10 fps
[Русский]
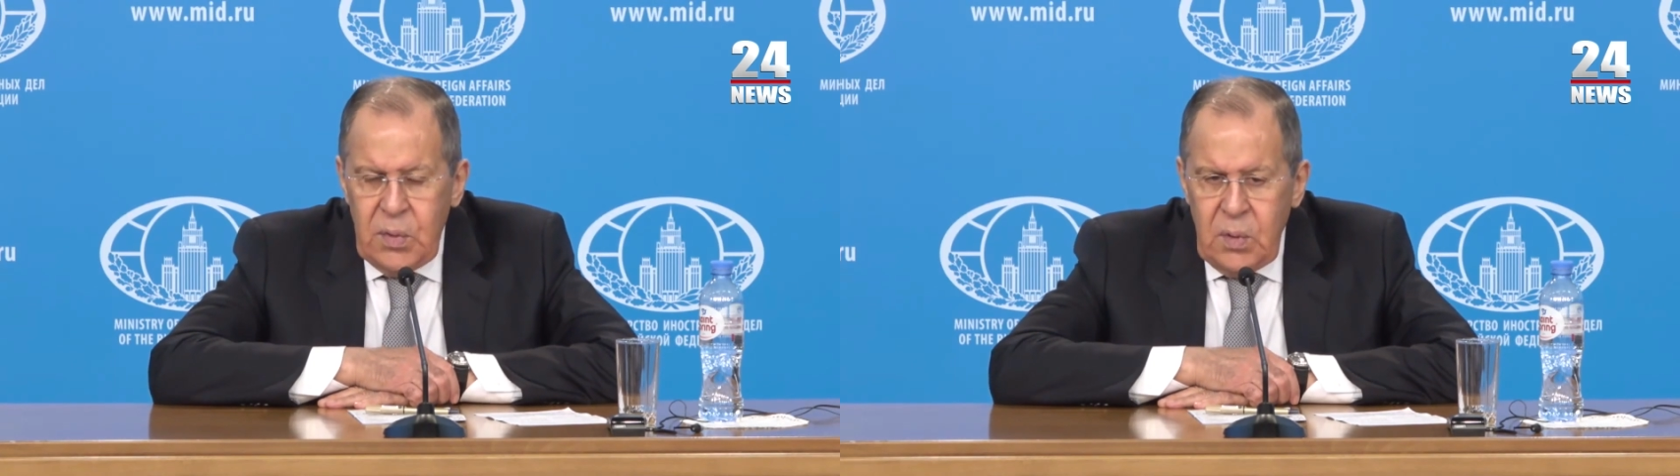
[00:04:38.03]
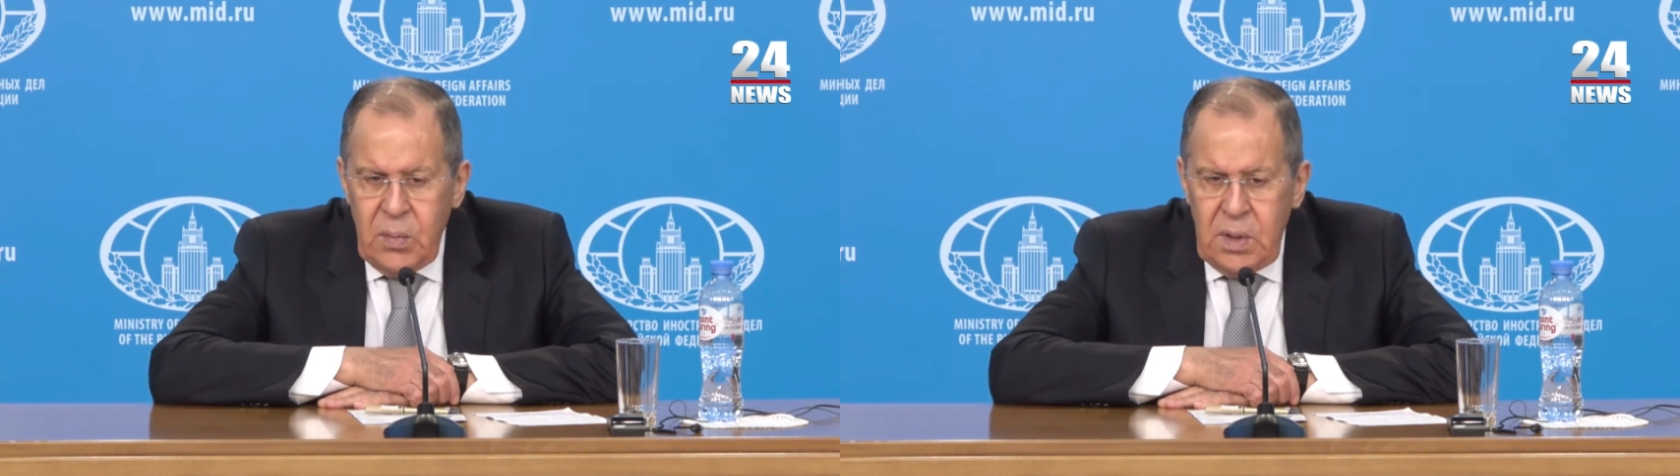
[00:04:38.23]

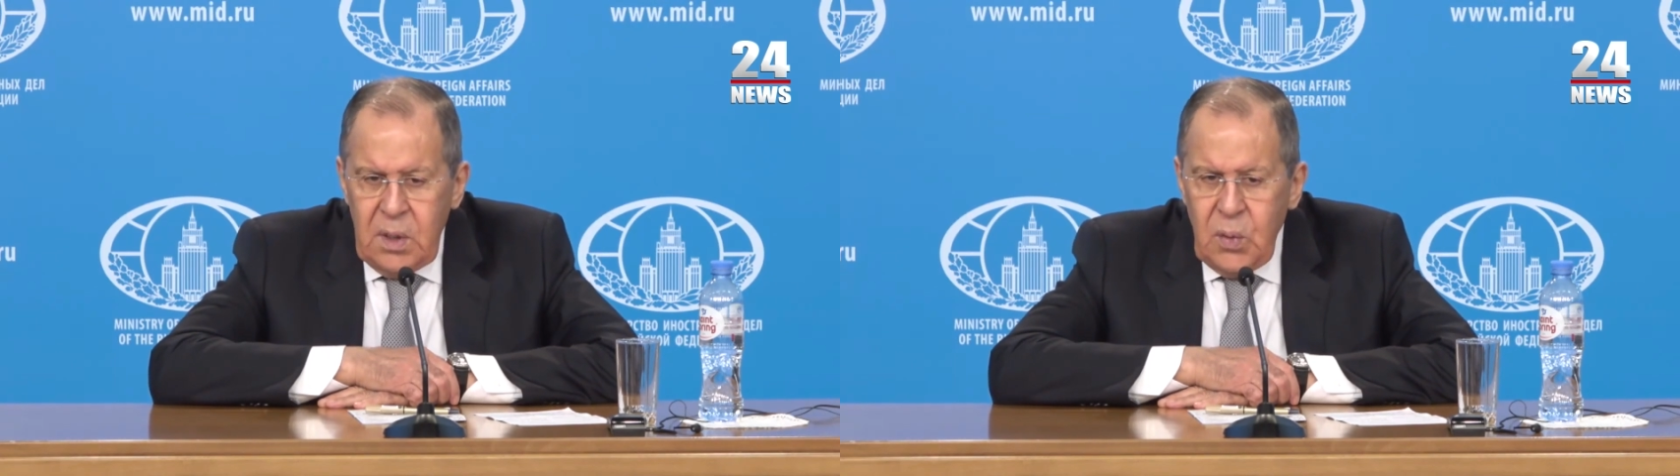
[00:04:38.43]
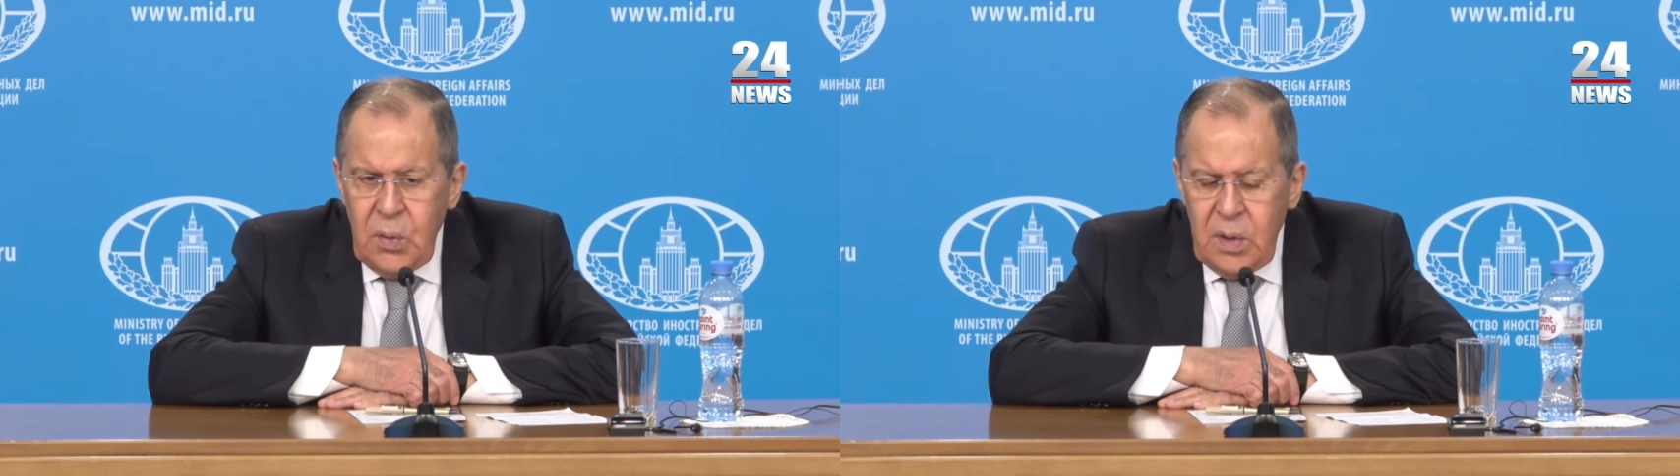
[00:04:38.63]
чтобы
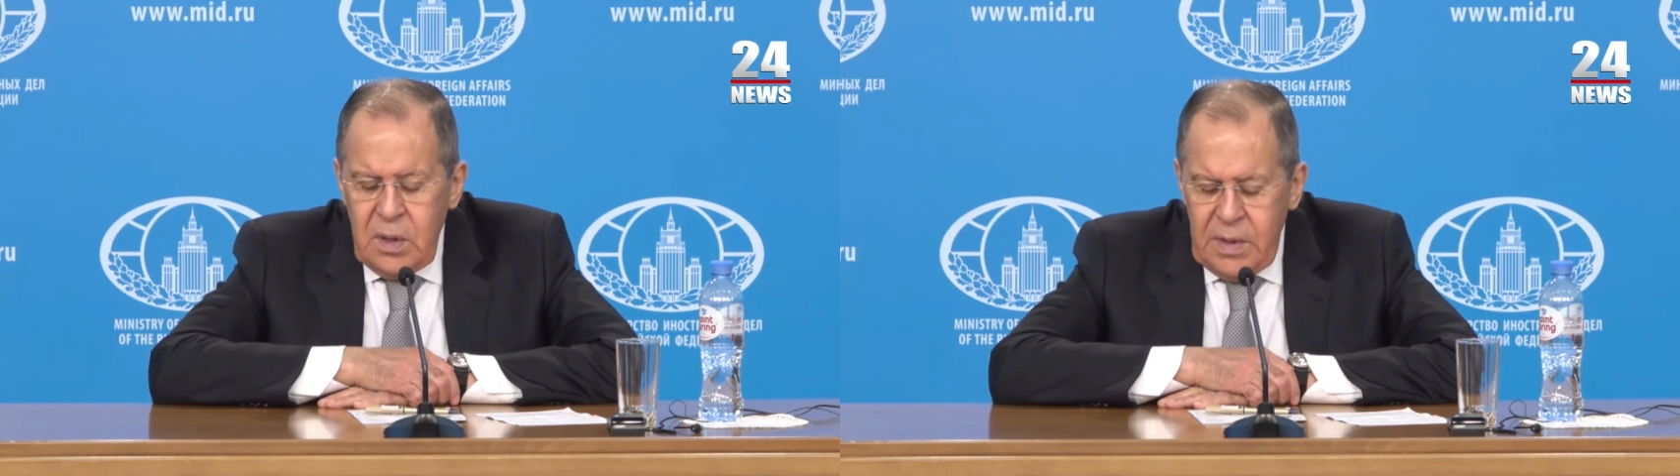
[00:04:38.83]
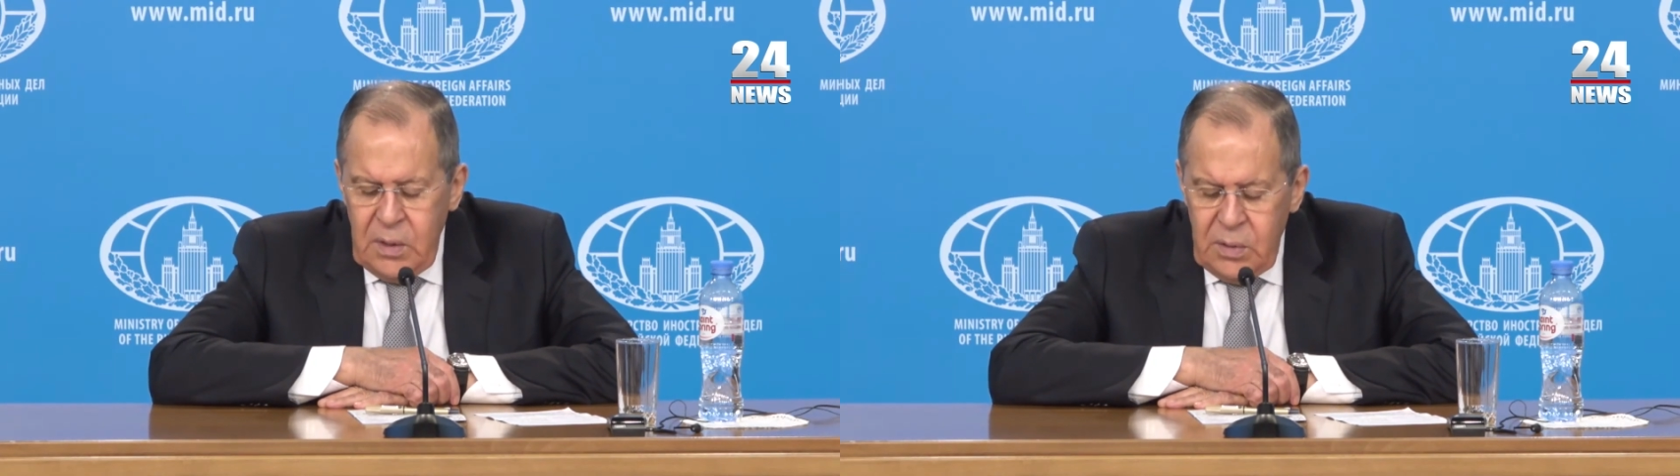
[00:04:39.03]
такую
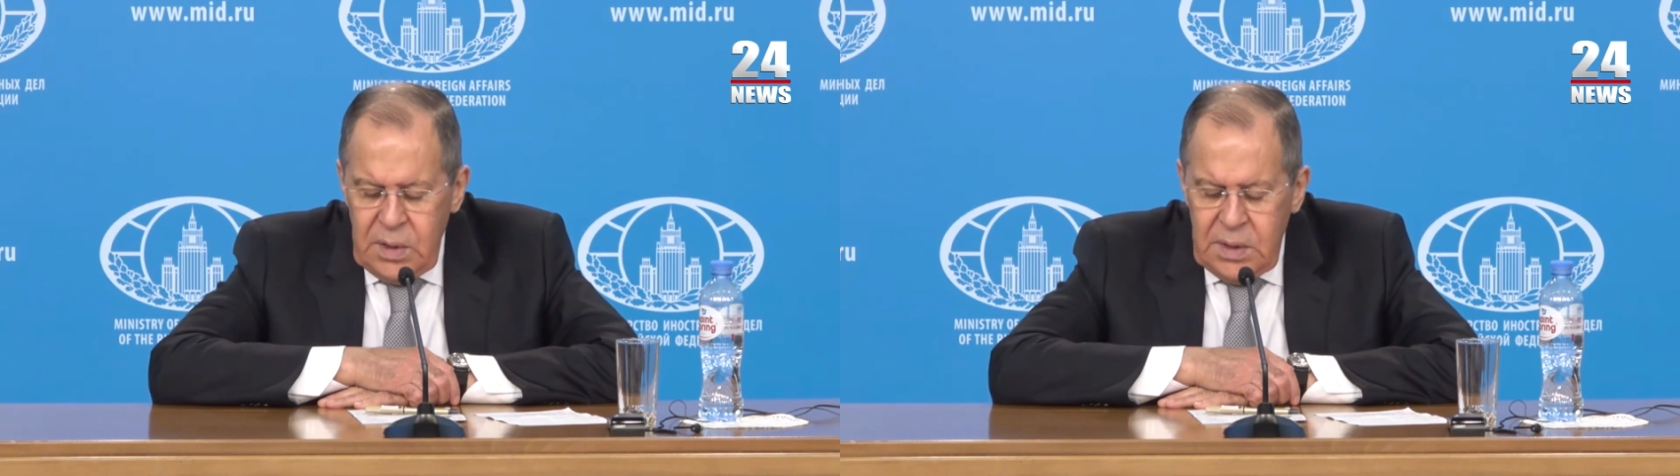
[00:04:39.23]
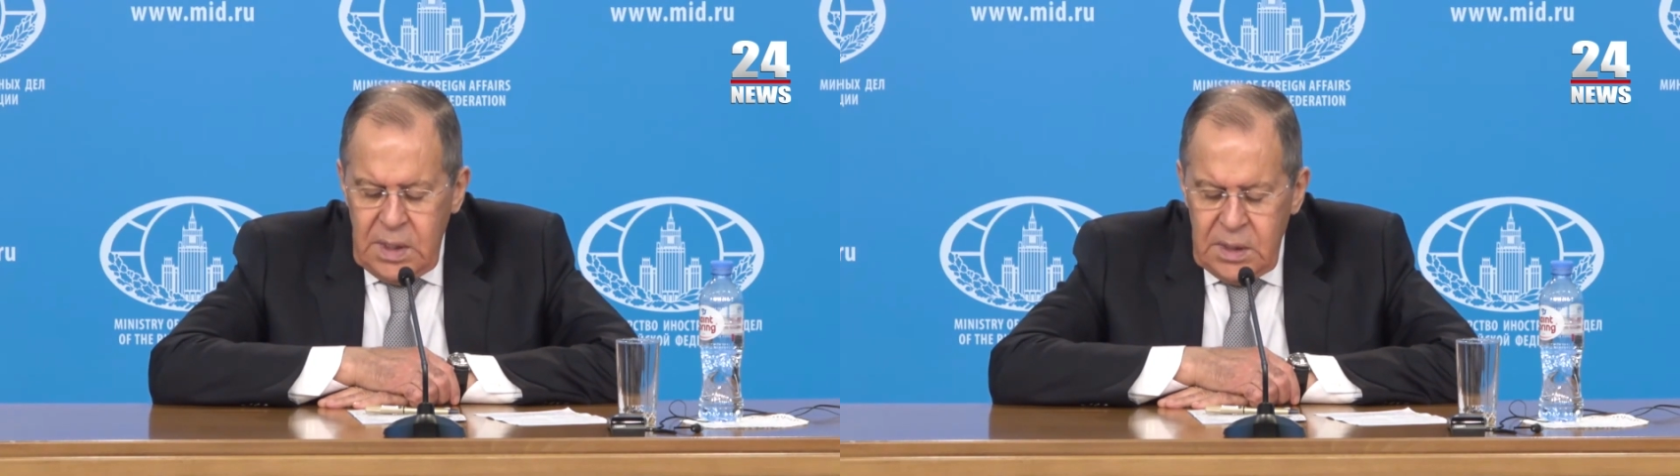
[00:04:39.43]

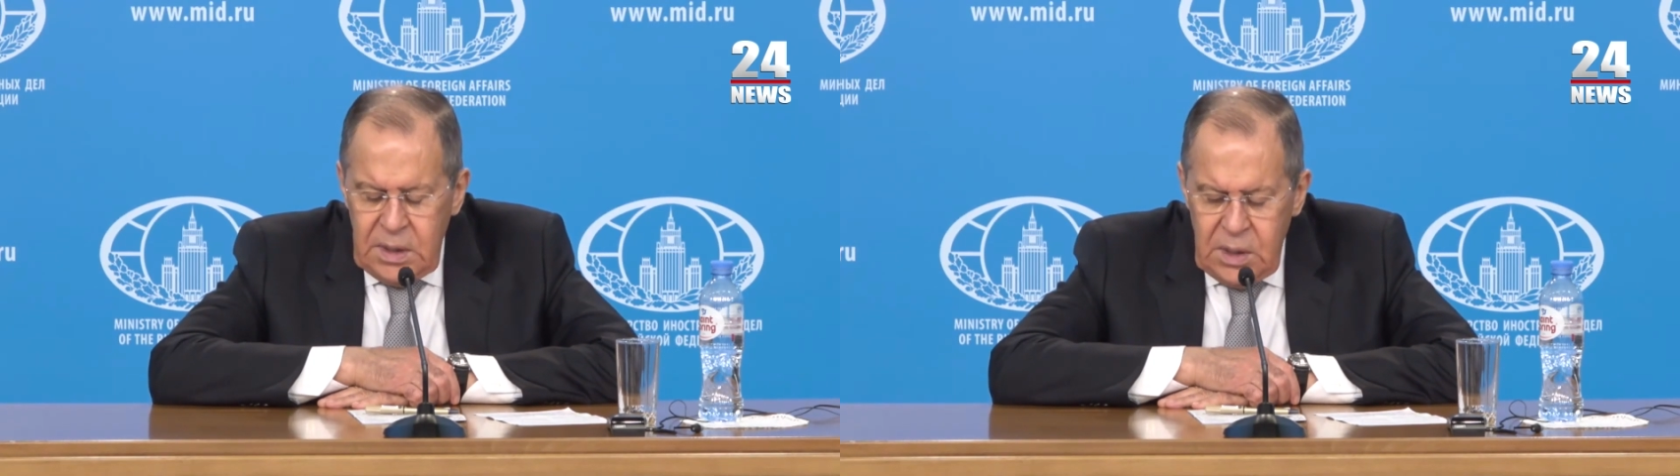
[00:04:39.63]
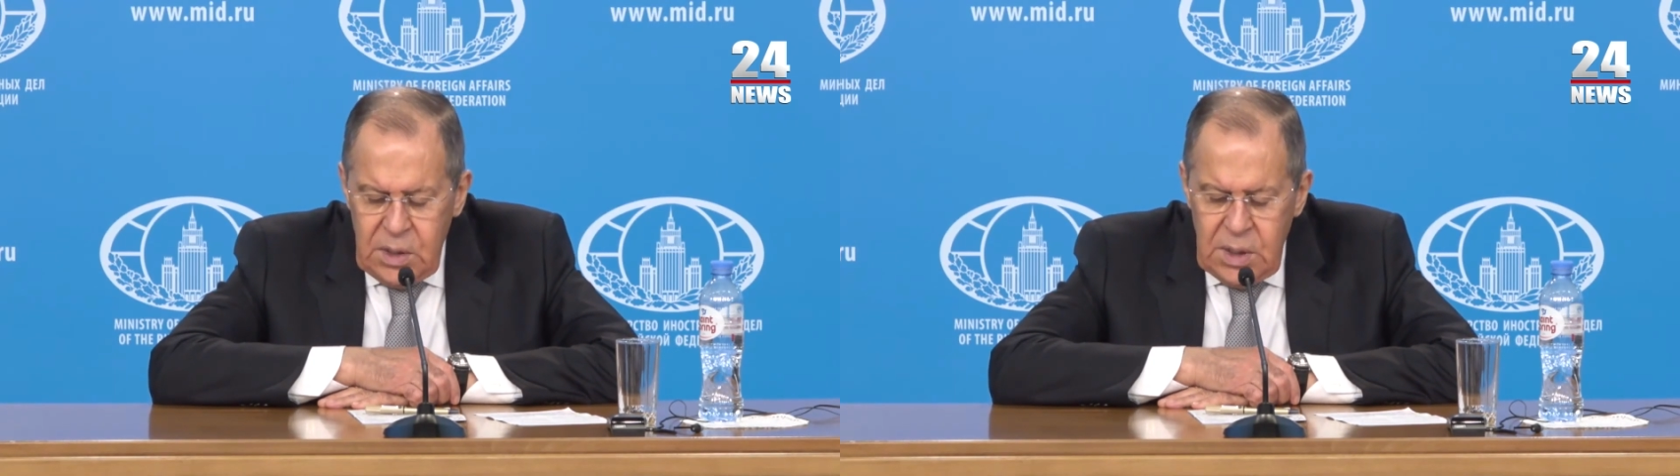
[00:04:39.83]
договоренность
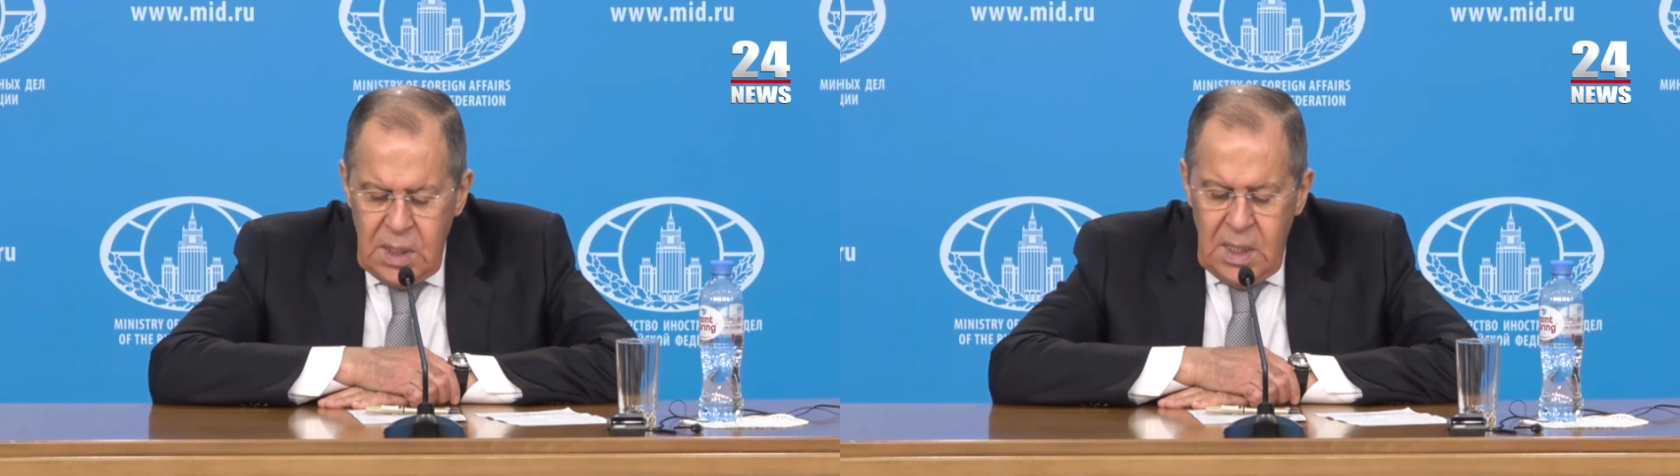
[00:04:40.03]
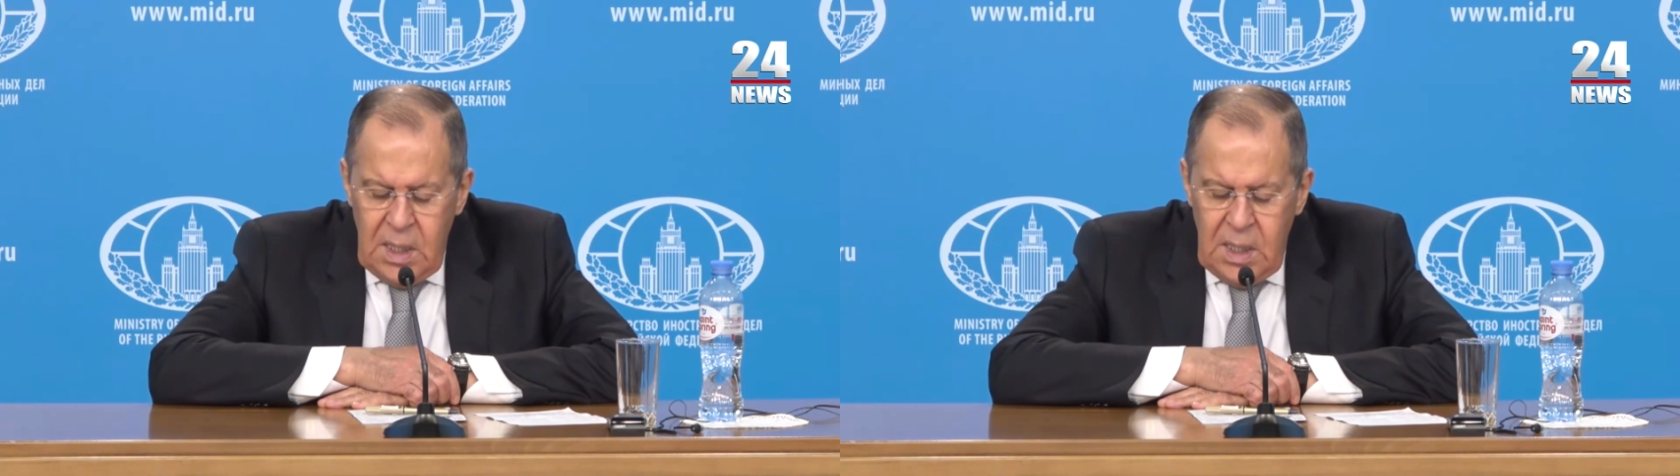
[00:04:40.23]
достичь.